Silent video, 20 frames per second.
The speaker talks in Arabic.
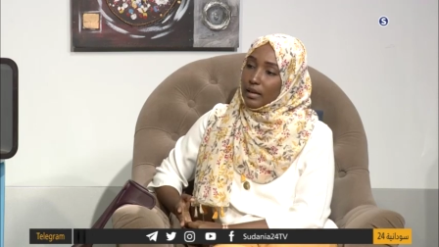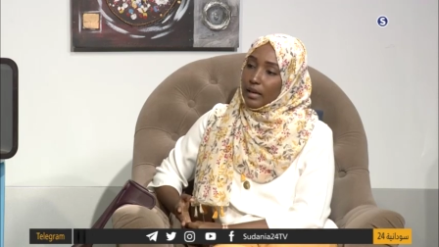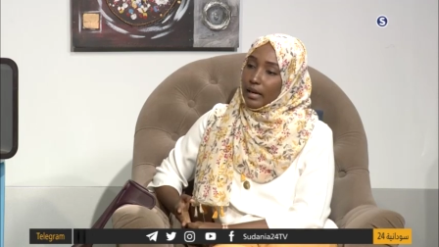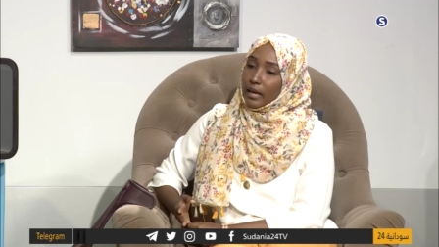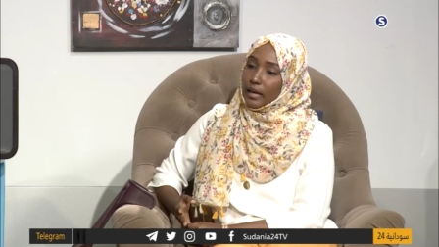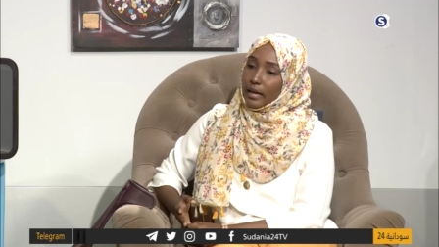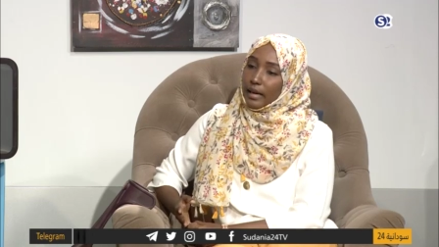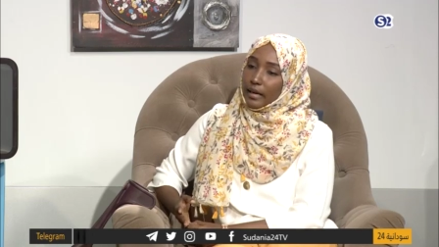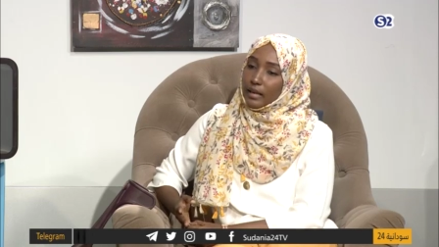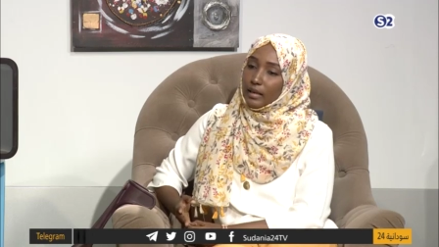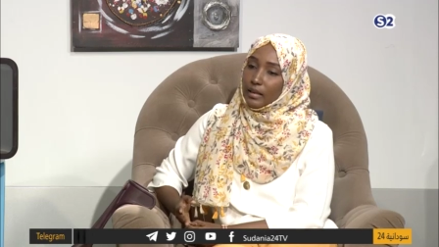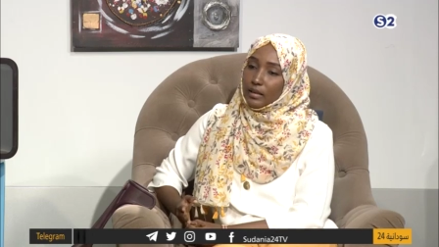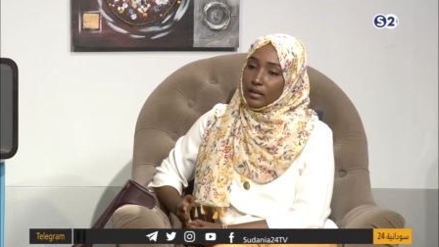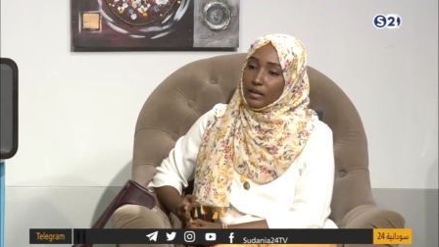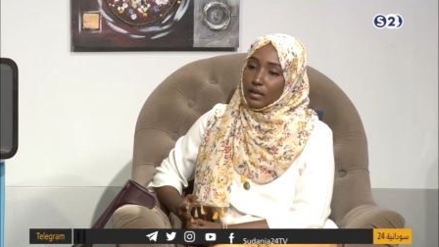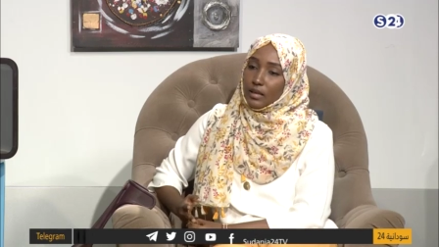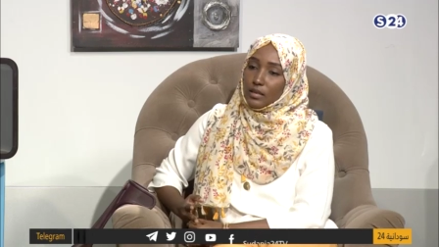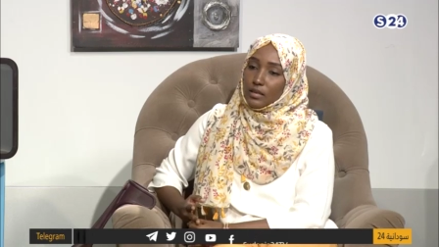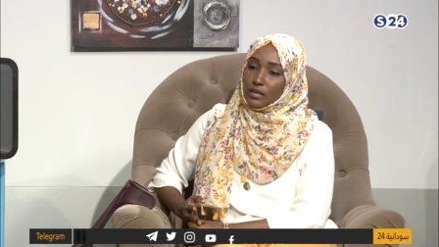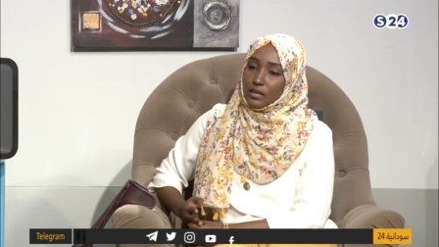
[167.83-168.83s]
عاين
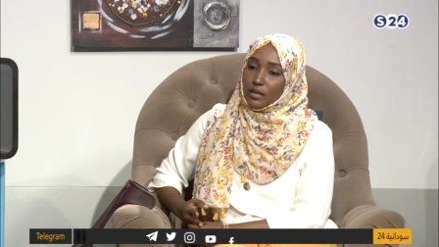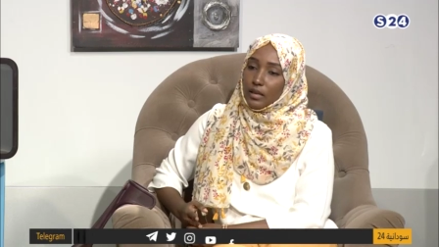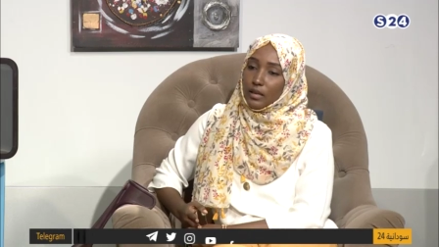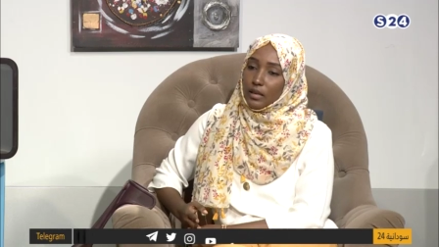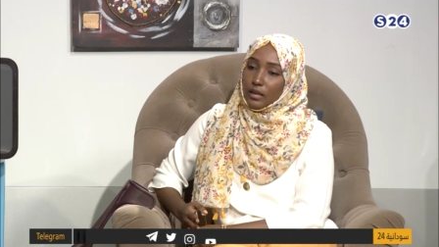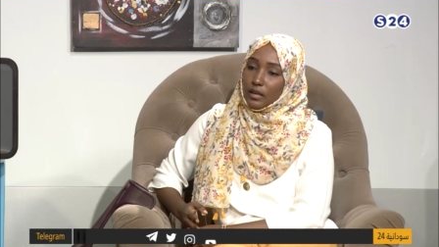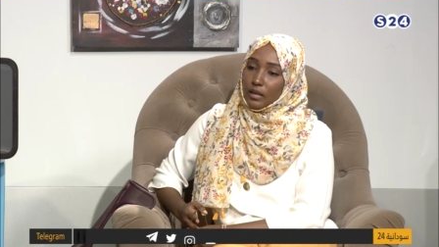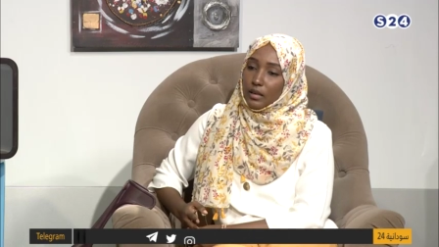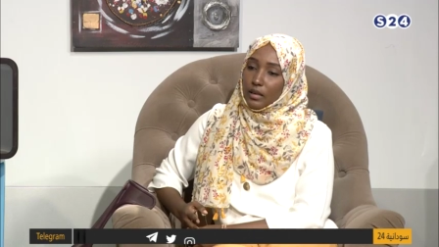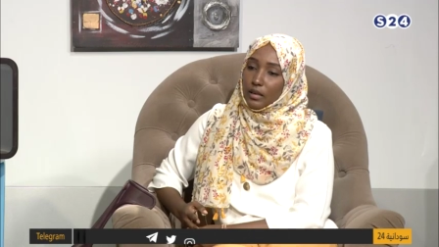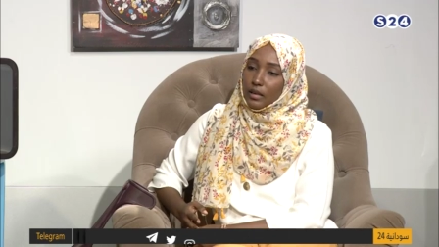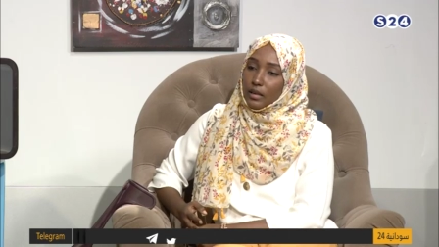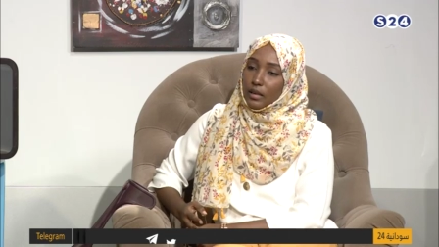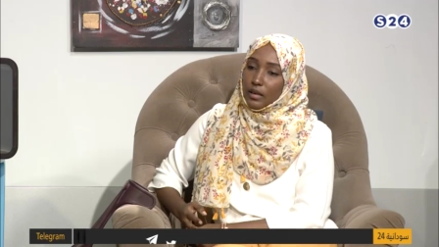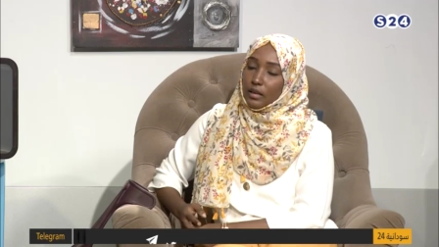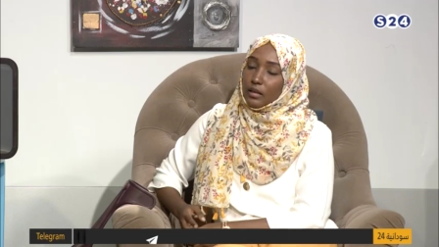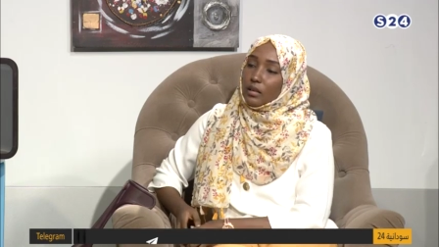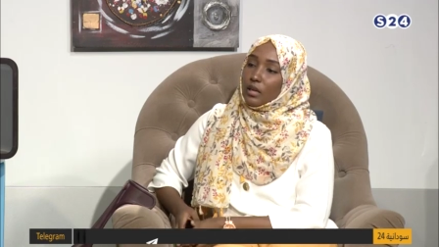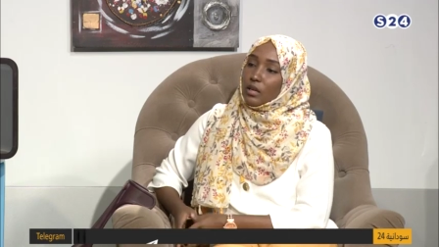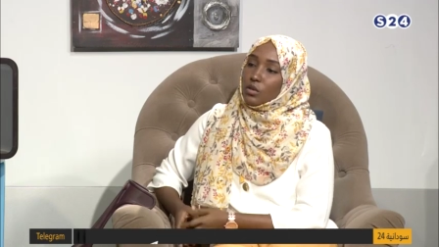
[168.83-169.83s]
للناس اللي
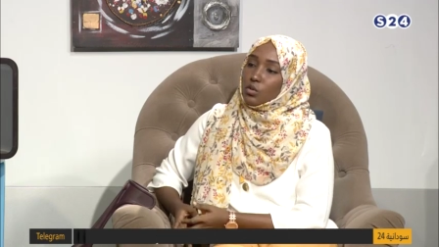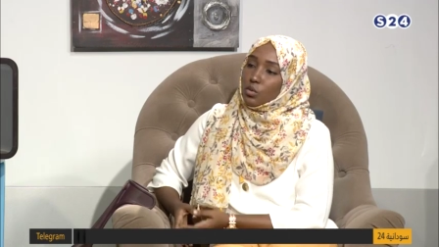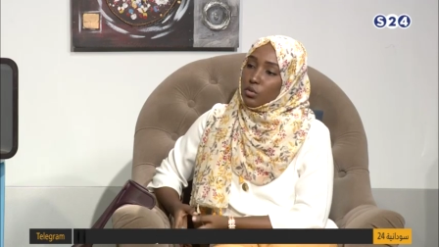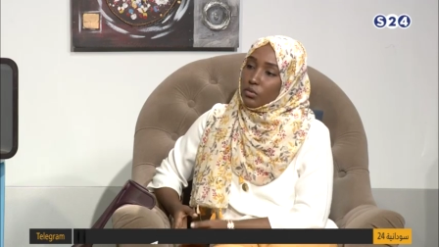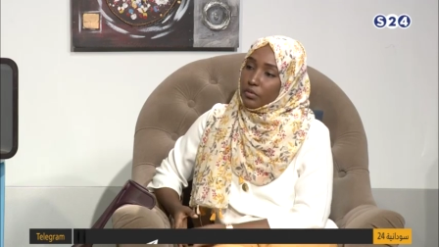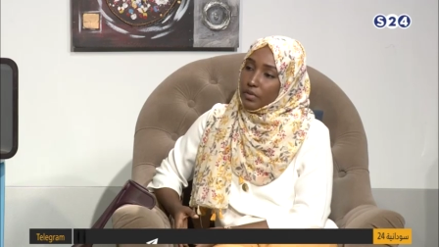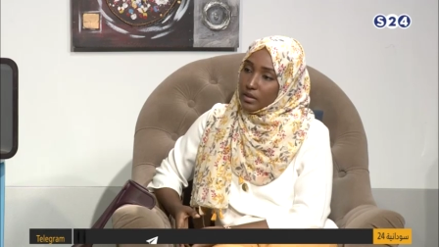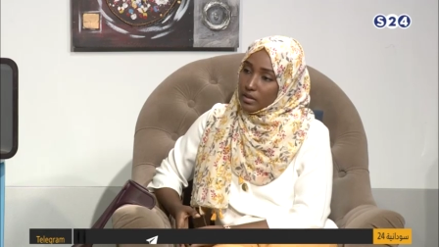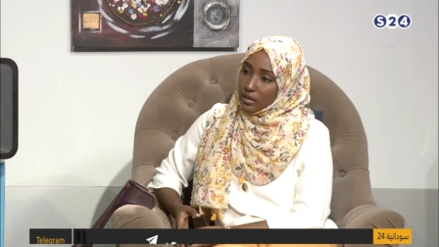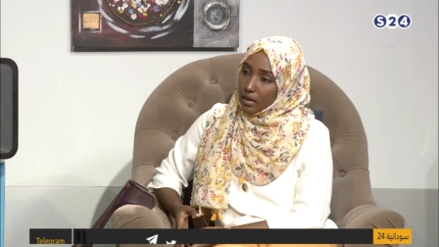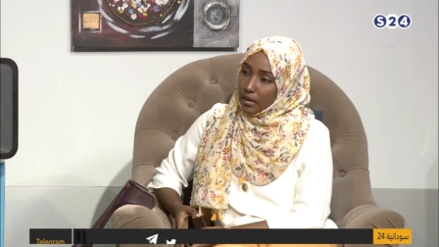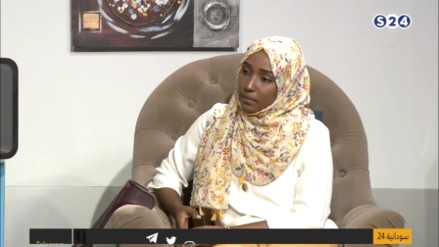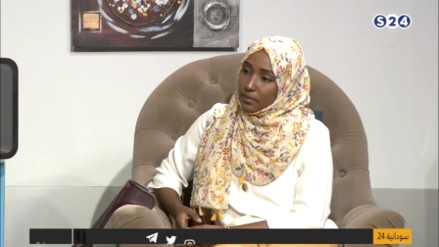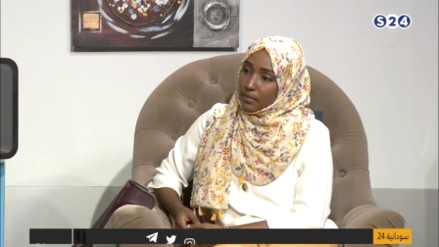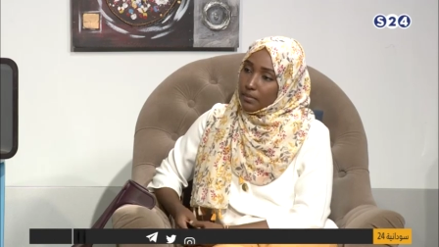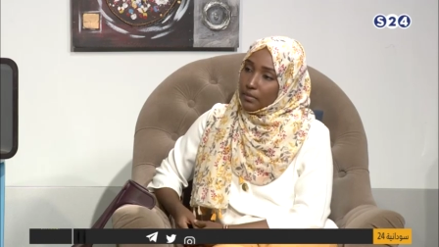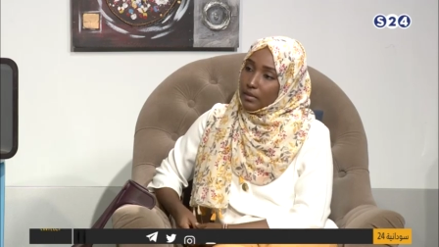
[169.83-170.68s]
عندها ظروف اصعب